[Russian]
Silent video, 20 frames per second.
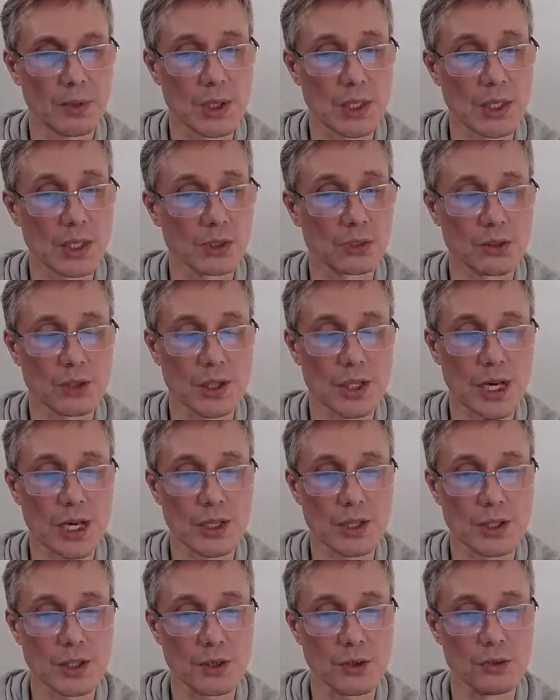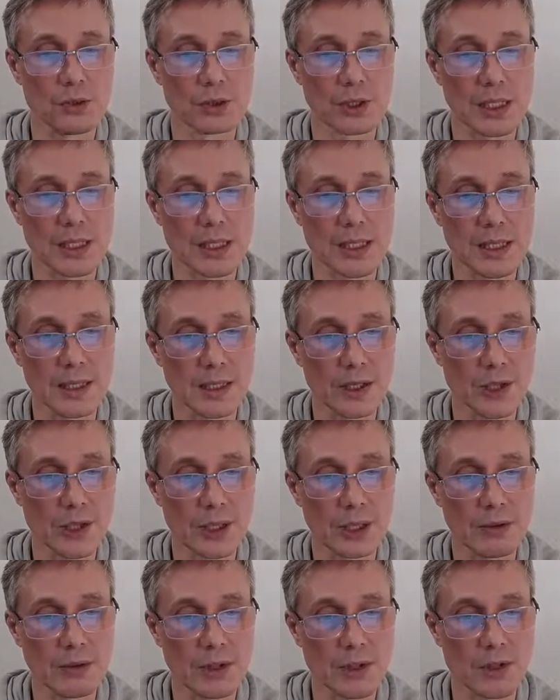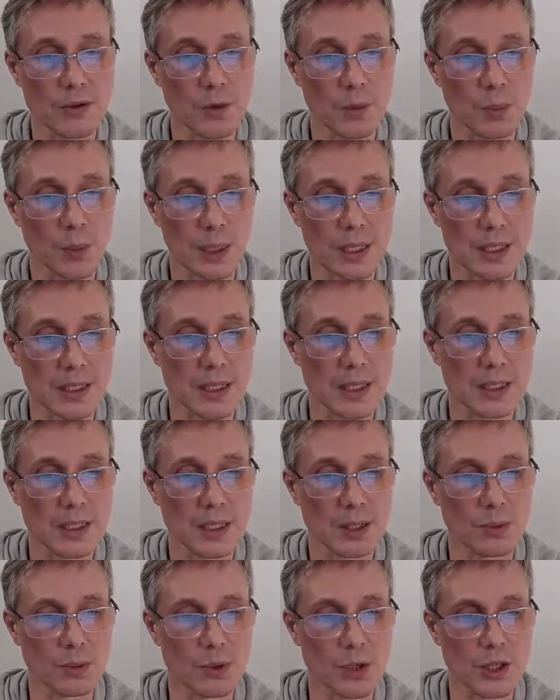Если кто скажет слово на Сына Человеческого, простится ему.